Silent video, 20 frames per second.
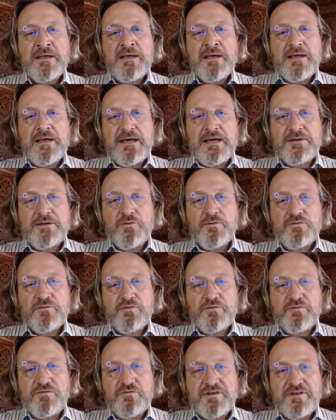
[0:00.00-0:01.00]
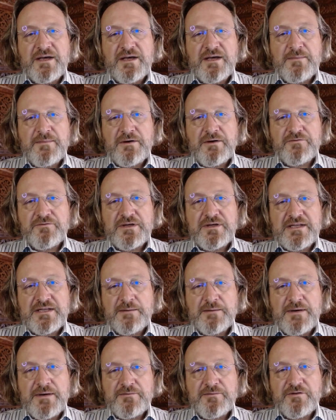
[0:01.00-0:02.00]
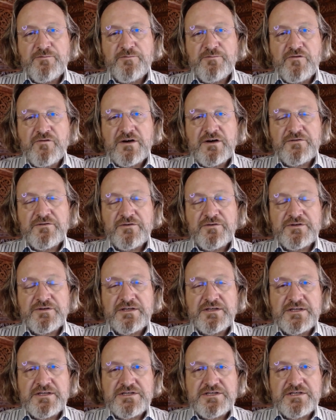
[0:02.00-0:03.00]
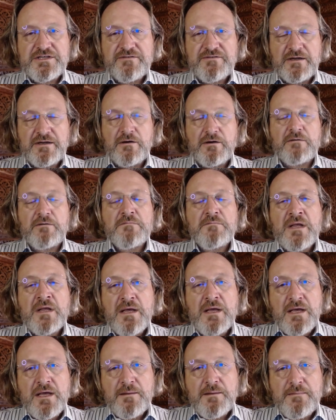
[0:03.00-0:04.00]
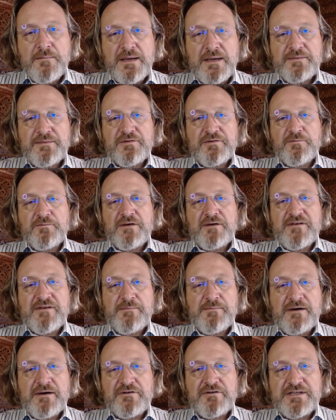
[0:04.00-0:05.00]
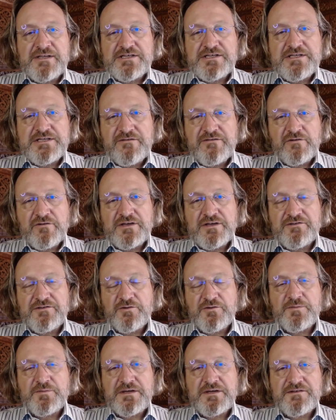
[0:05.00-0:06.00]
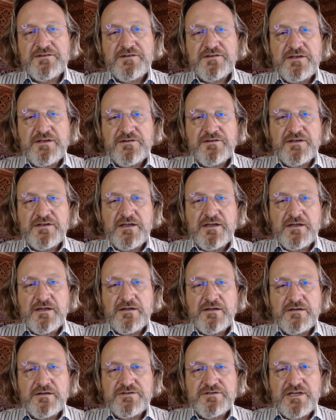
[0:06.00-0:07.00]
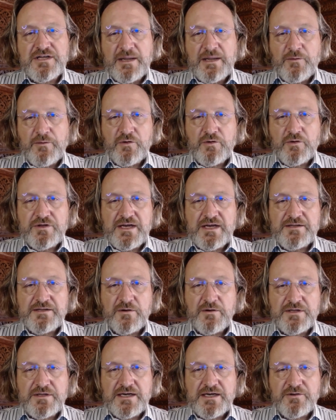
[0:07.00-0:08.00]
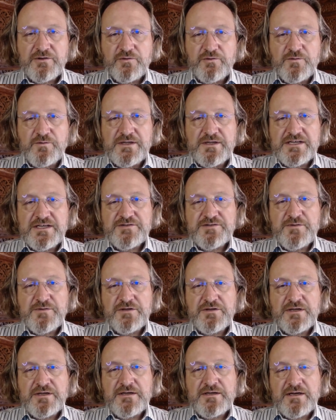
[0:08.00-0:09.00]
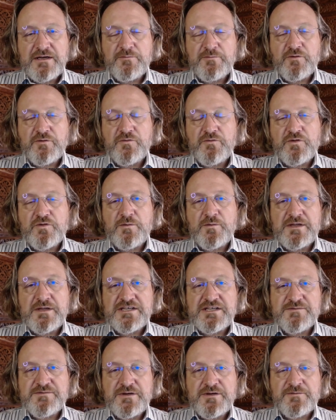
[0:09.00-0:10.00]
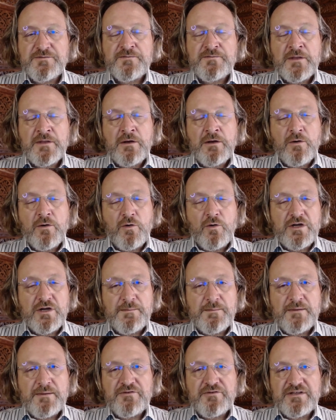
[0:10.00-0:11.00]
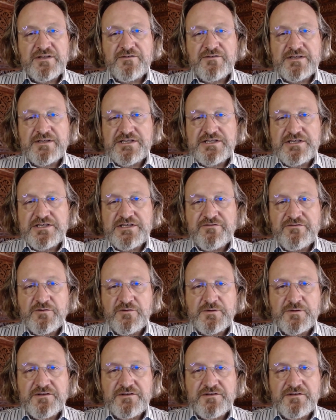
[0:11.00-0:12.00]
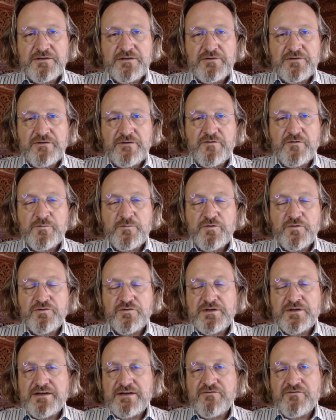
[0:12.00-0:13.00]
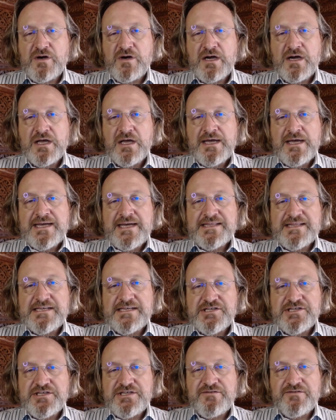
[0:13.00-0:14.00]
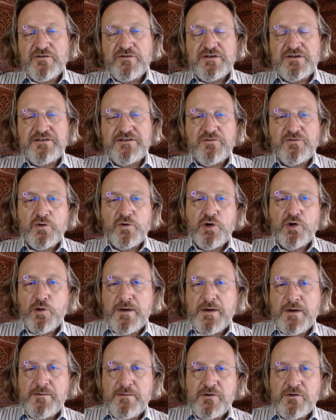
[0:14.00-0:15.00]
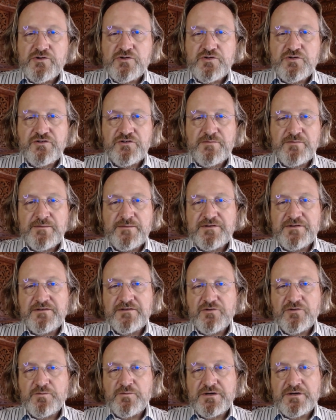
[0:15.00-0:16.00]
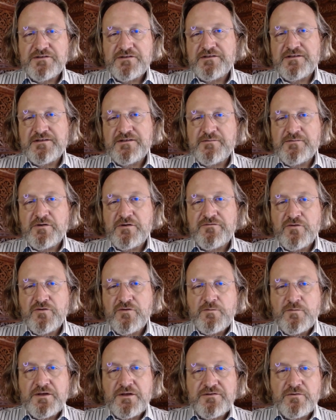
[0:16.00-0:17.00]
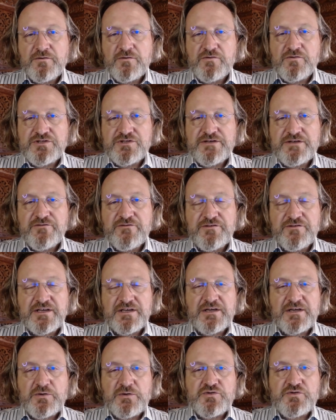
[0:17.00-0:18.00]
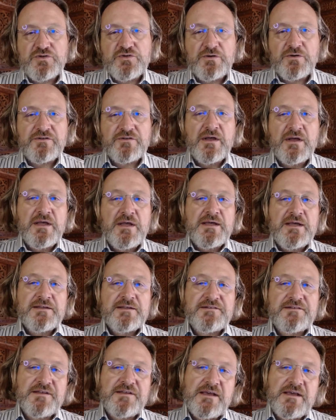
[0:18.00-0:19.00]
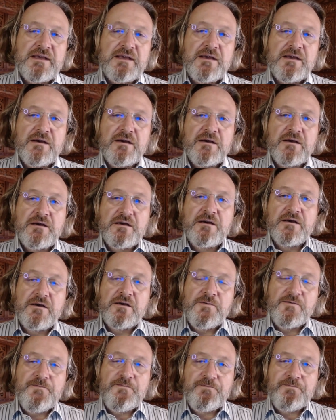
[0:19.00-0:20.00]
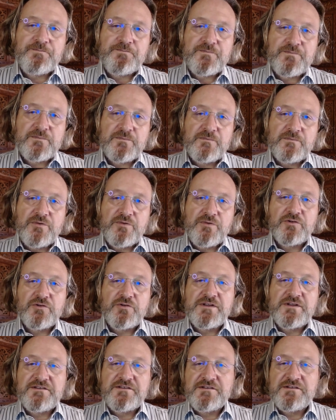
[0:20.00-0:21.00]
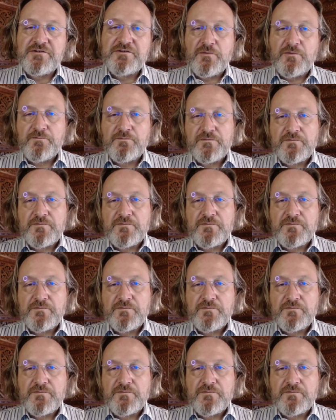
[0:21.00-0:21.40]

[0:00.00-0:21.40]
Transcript: Et donc de tout ça, ben, on doit être capable de pouvoir sortir des chiffres. Alors, même si on ne parvient pas à avoir des chiffres qui sont précis, ce qui est généralement le cas dans le cadre du management, hein, rappelons-nous qu'en management, on n'a pas besoin d'avoir des chiffres précis, on a besoin d'avoir des chiffres qui sont globalement justes, même s'ils sont précisément faux, parce que le chiffre ne sert qu'à une chose, c'est euh, prendre une décision.